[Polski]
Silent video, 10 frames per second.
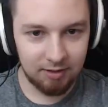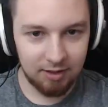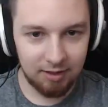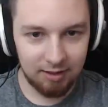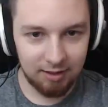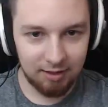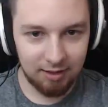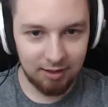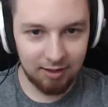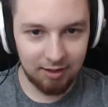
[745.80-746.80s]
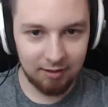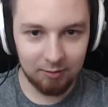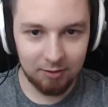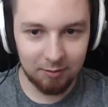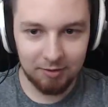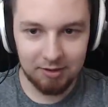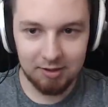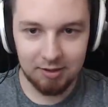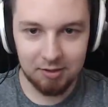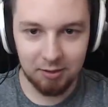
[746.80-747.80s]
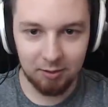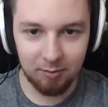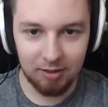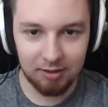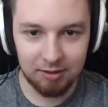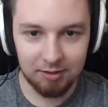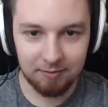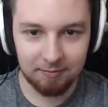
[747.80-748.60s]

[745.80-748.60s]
No, ale taki high ground to będzie ciężko obalić.